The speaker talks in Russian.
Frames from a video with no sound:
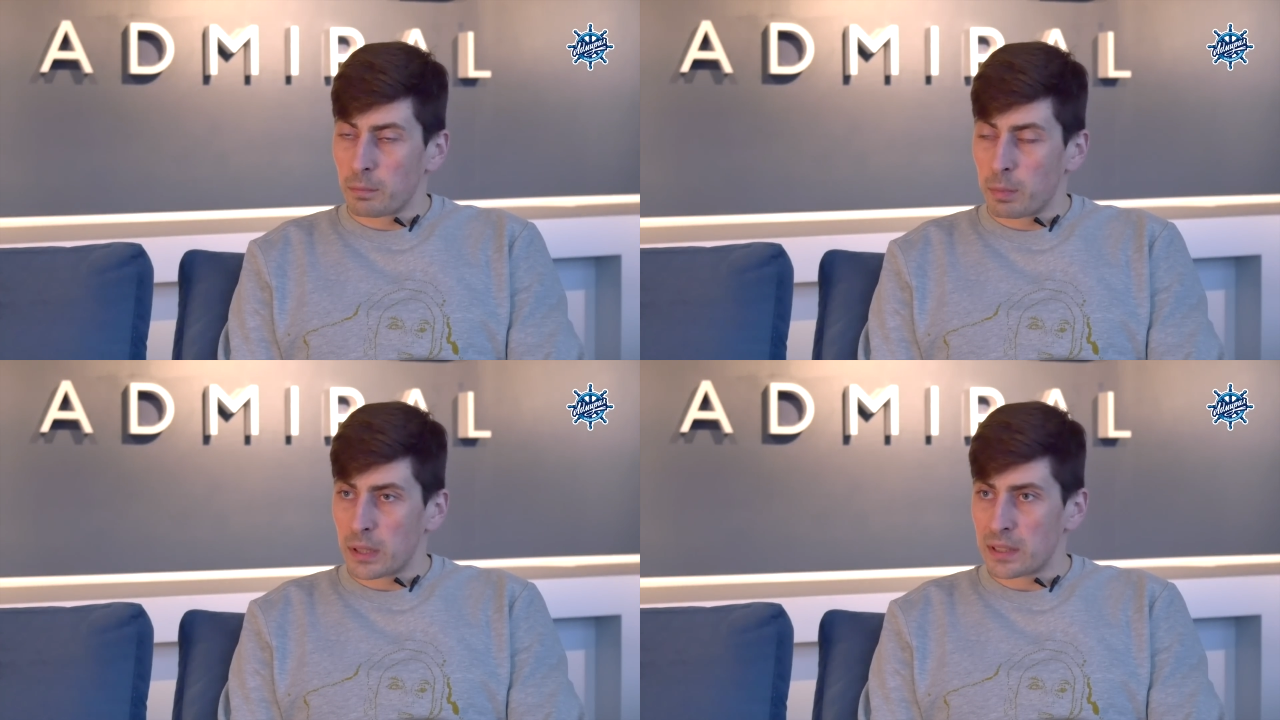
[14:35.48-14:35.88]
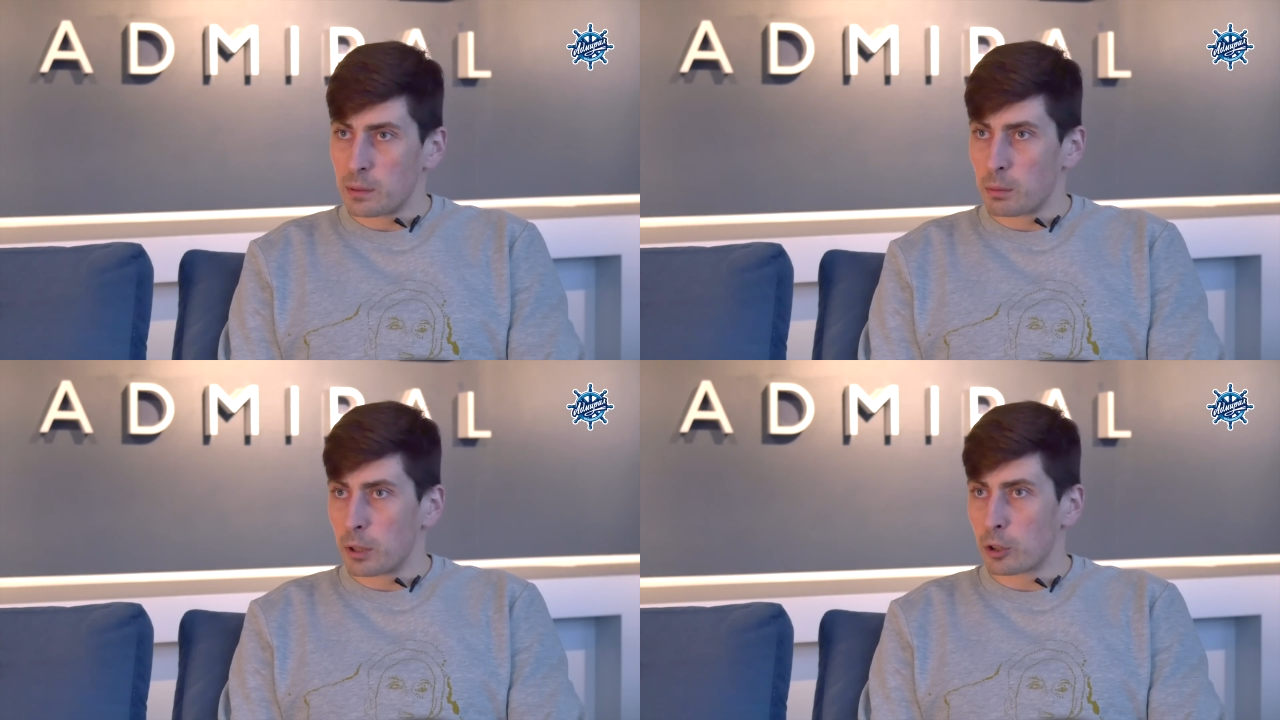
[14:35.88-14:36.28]

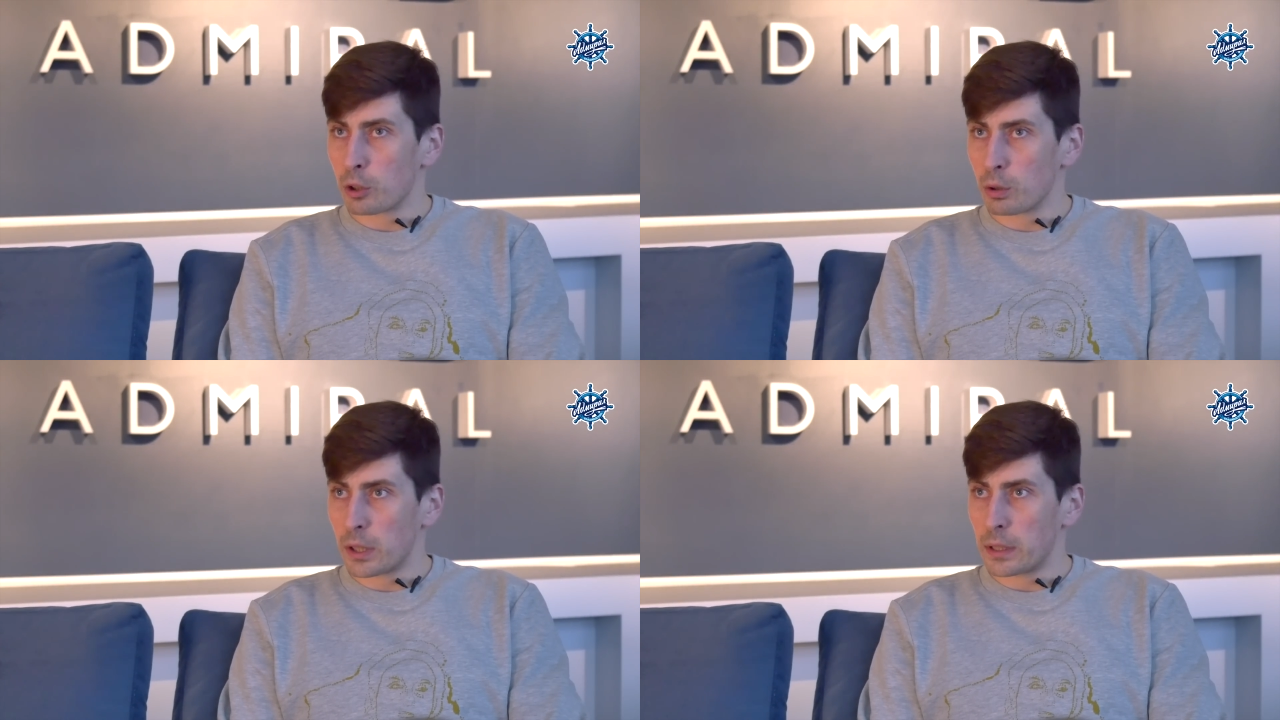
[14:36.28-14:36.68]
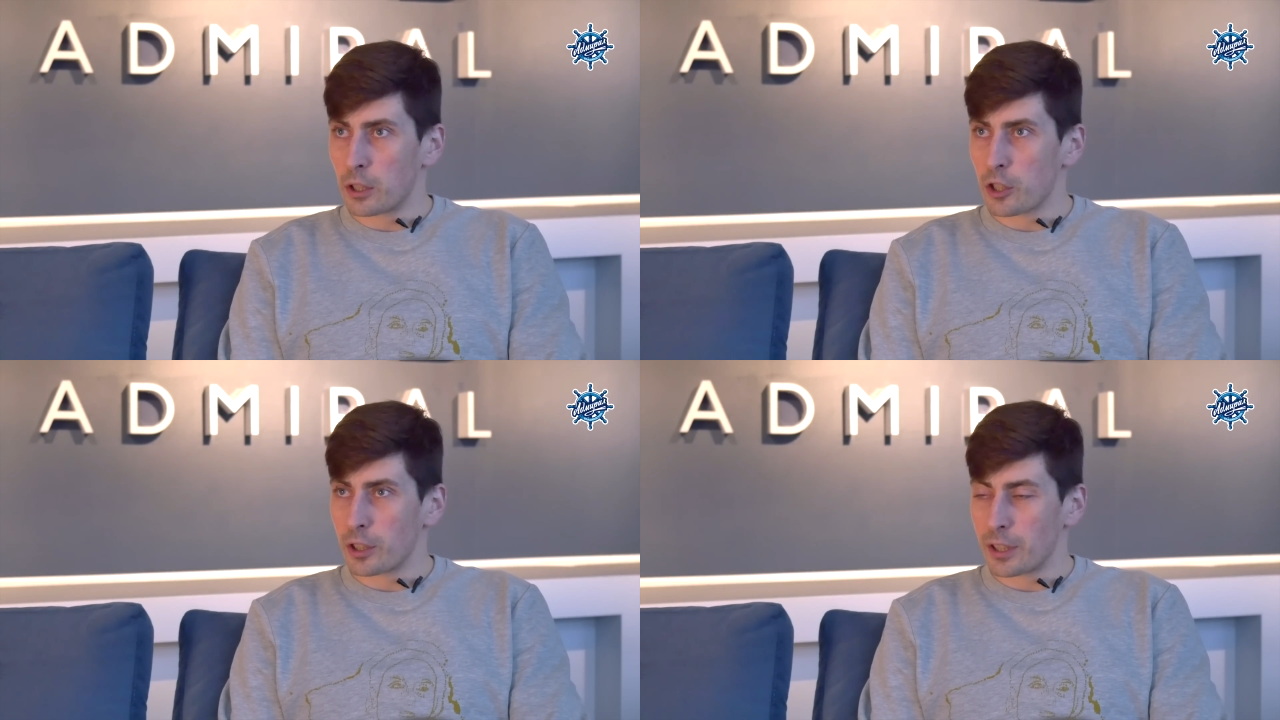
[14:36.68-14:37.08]
Спасибо большое,
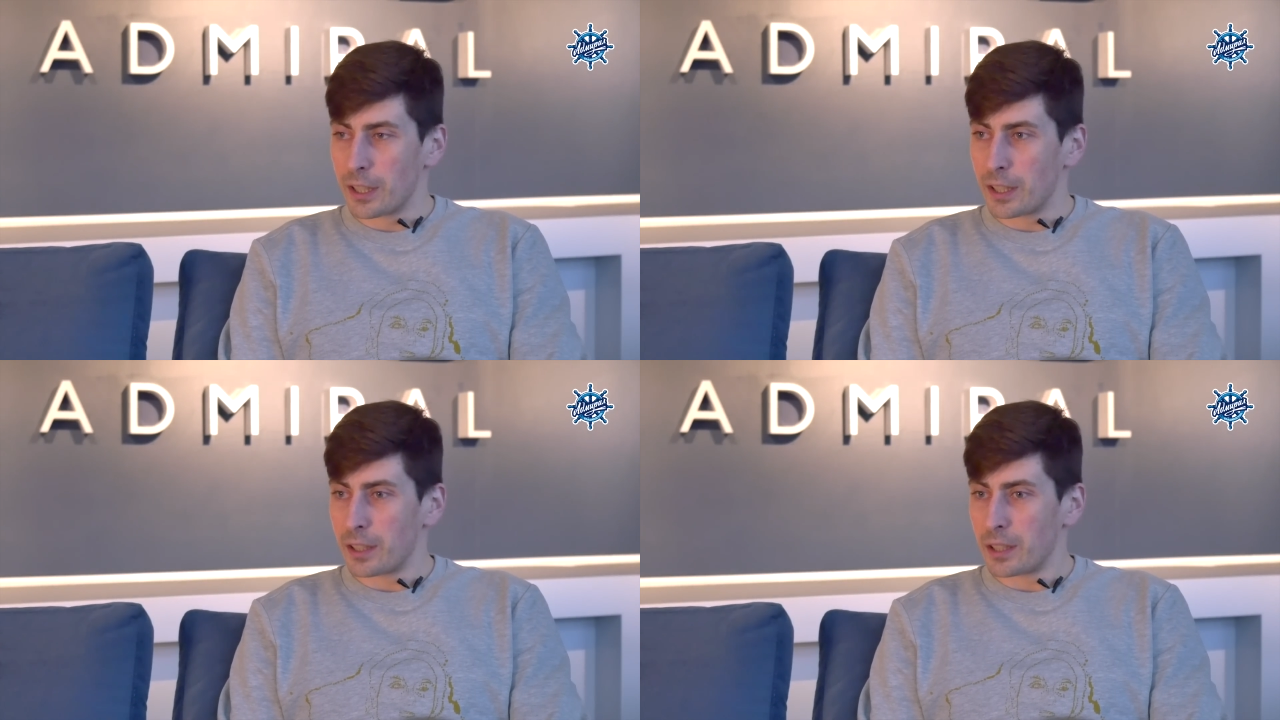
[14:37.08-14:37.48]
конечно, да,